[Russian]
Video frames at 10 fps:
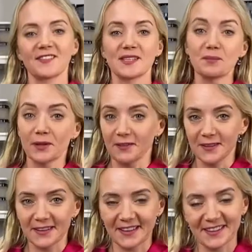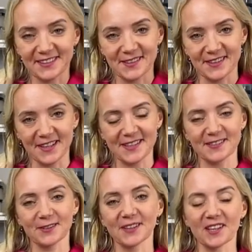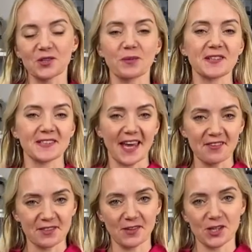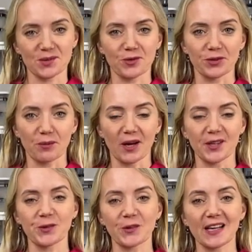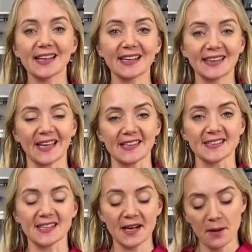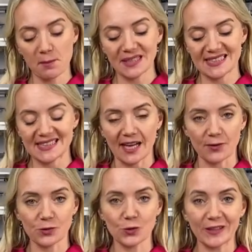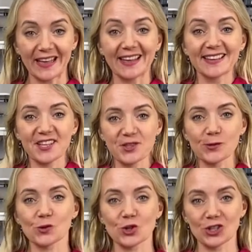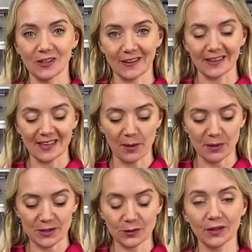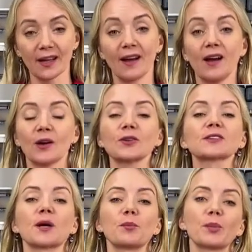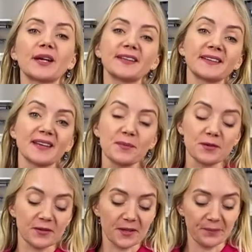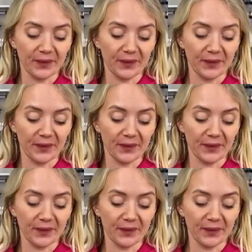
Всем привет, дорогие друзья! Сегодня хочу представить вашему вниманию органайзер, подставку и она же сушилка для посуды от компании Tupperware.